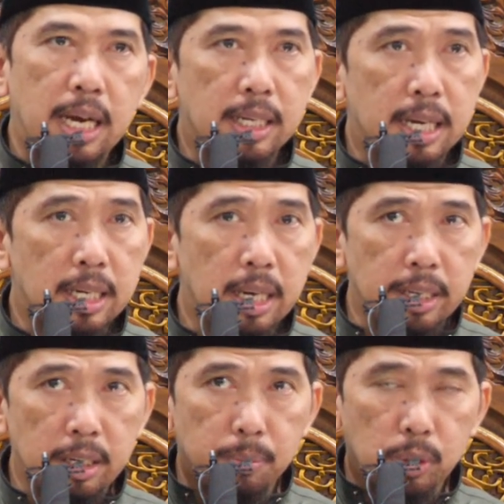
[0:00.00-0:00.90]
tangan kanan
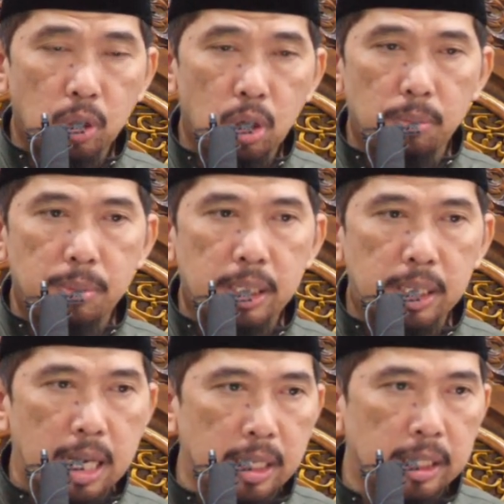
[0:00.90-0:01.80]
yang dipotong
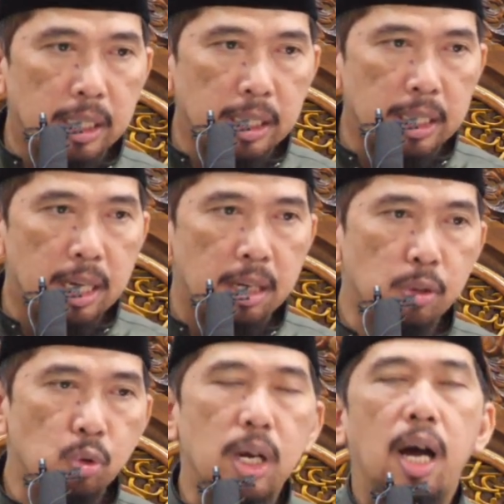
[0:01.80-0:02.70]
berarti kaki kirinya
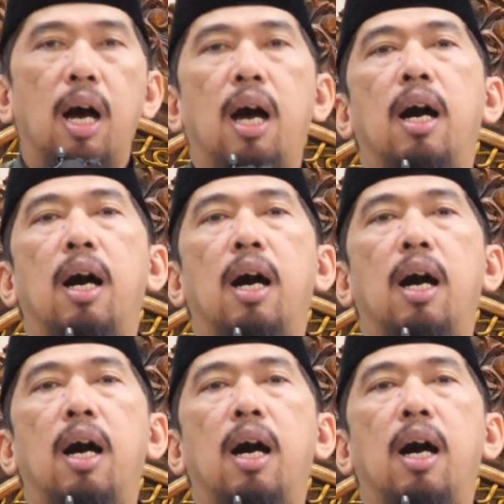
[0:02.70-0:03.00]
juga.